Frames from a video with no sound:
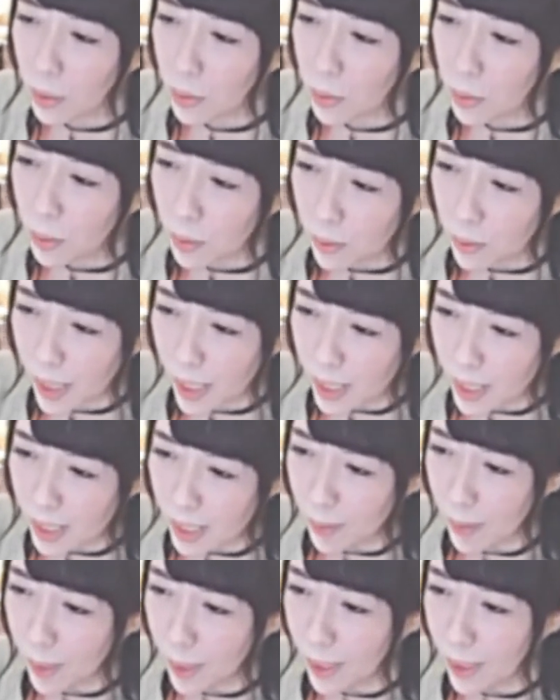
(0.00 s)
往后要投，
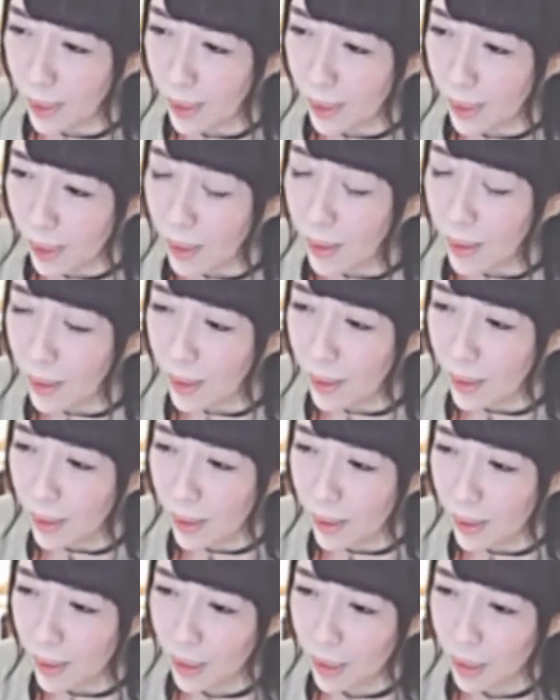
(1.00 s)
对
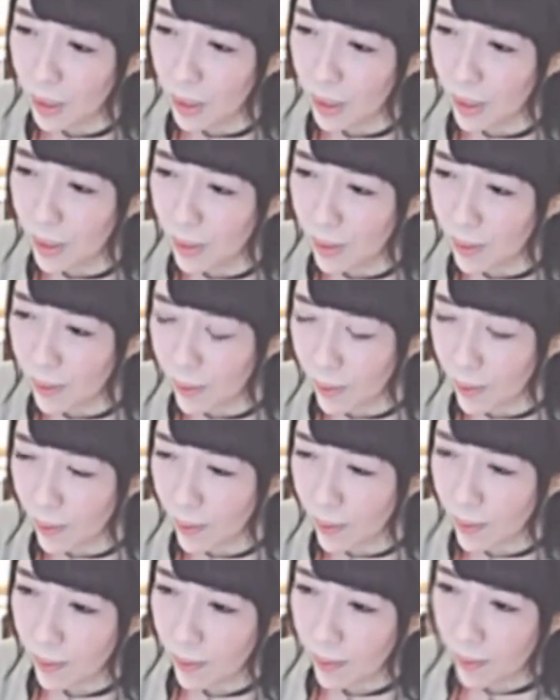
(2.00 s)
对，就是再再稍
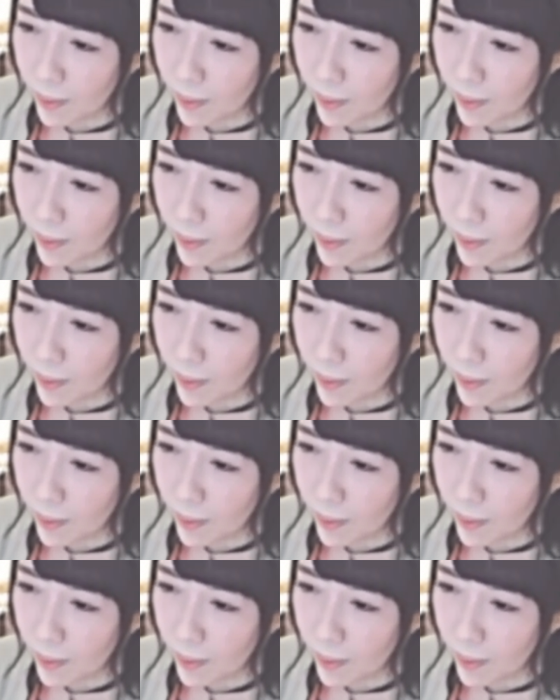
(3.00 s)
微算一